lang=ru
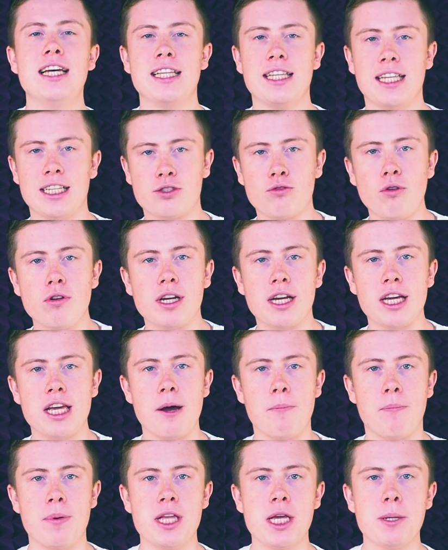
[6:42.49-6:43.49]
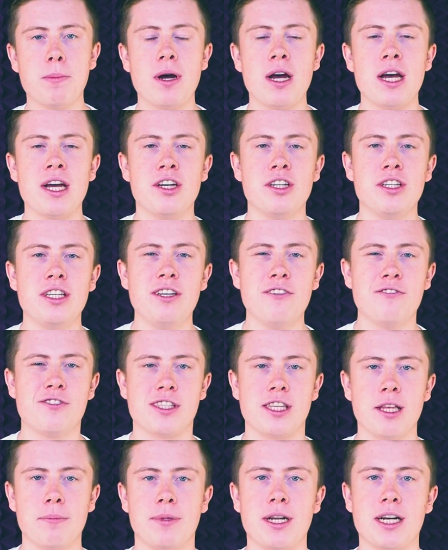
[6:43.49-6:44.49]
Насколько я понимаю, и в
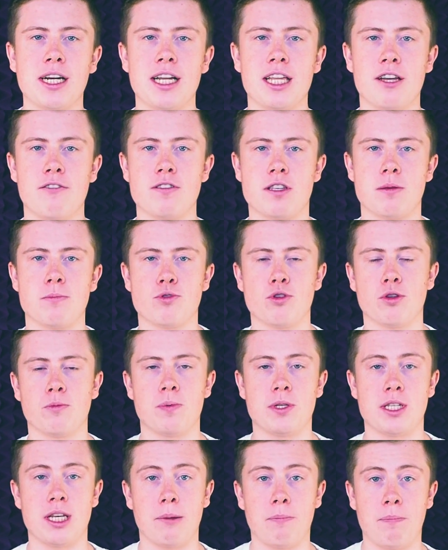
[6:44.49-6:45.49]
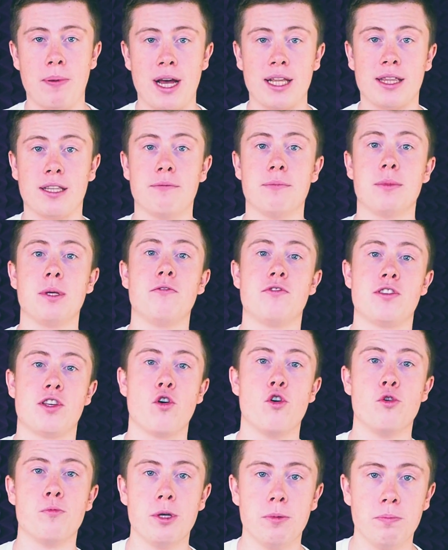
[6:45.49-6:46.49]
Snapdragon 855 и в
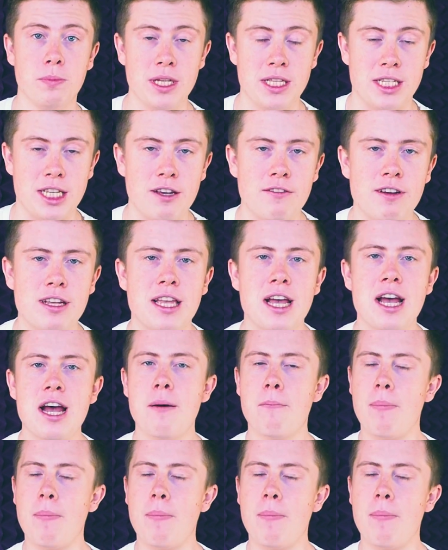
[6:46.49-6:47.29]
Xiaomi Mi 9